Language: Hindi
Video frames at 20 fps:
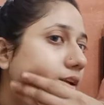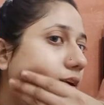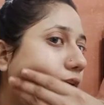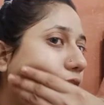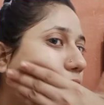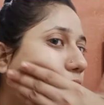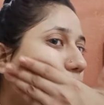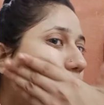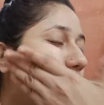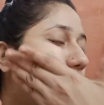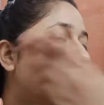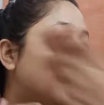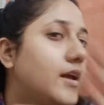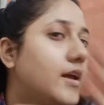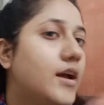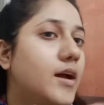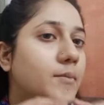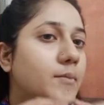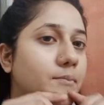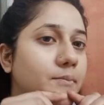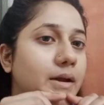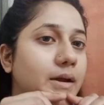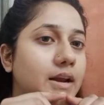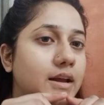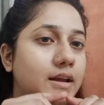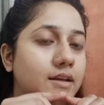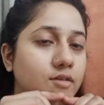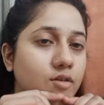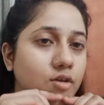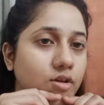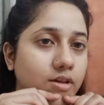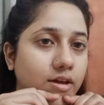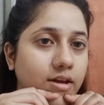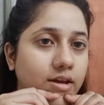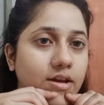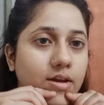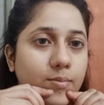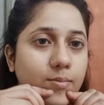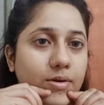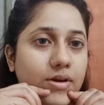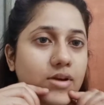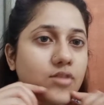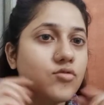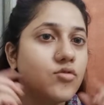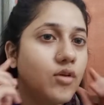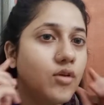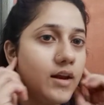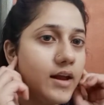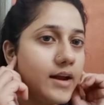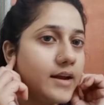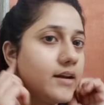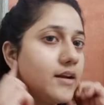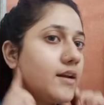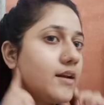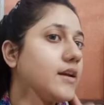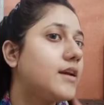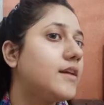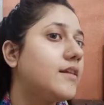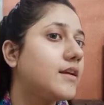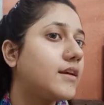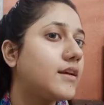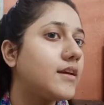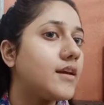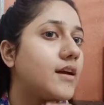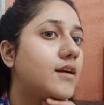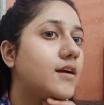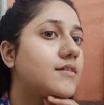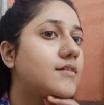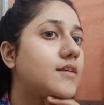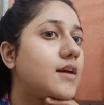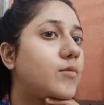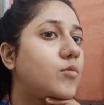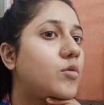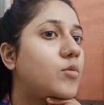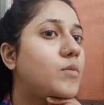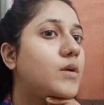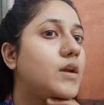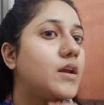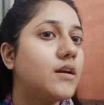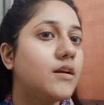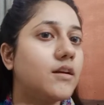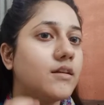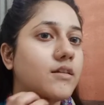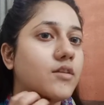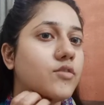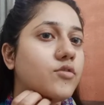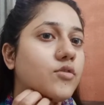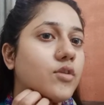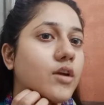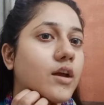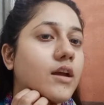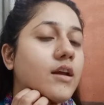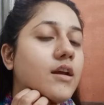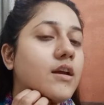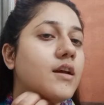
शुरू करेंगे हम पहले ये जो देखेंगे हमारी जो लाइन है ना ये देखेंगे यहाँ से आपको मेरी गर्दन जो है